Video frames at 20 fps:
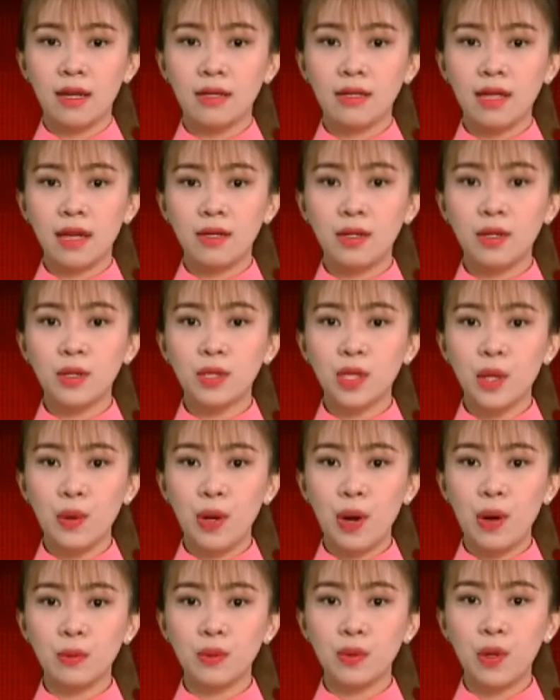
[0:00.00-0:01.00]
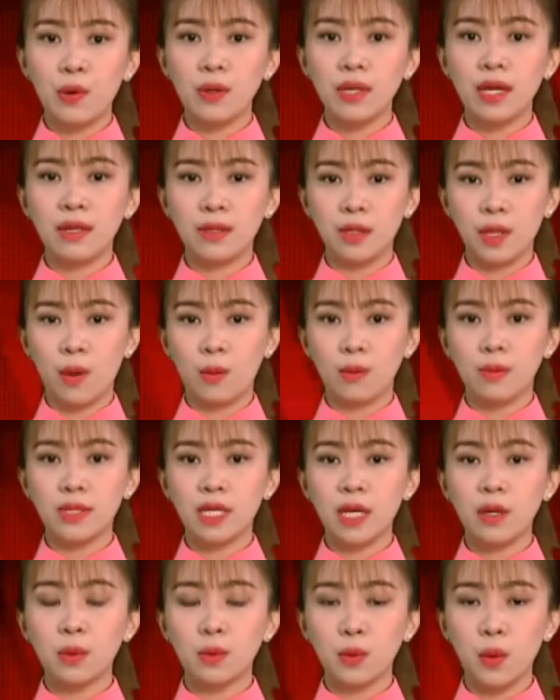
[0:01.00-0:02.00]
tại trường tiểu học Đỗ Nghĩa Trọng,
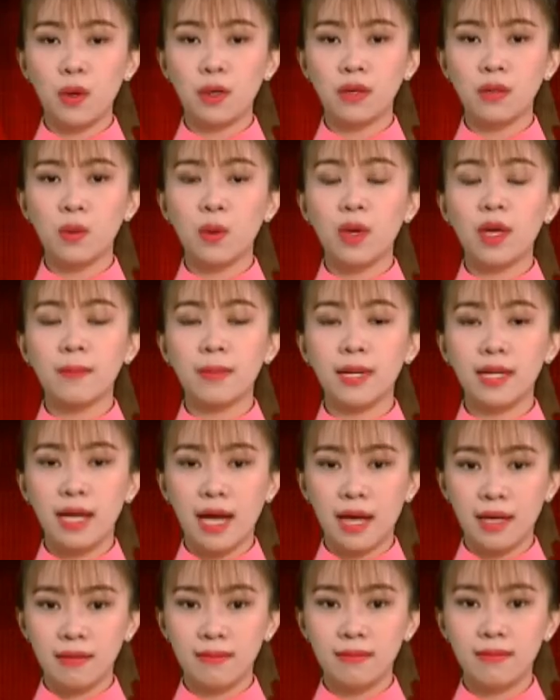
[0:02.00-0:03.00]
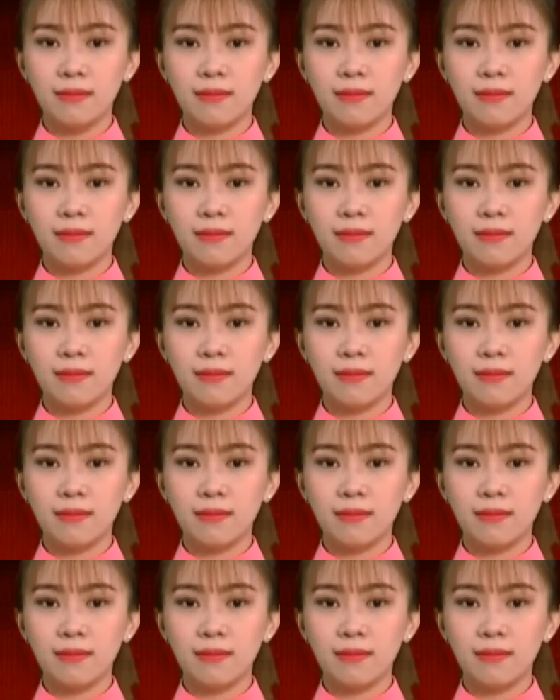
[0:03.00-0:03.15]
xã Lộc Thuận, huyện Bình Đại.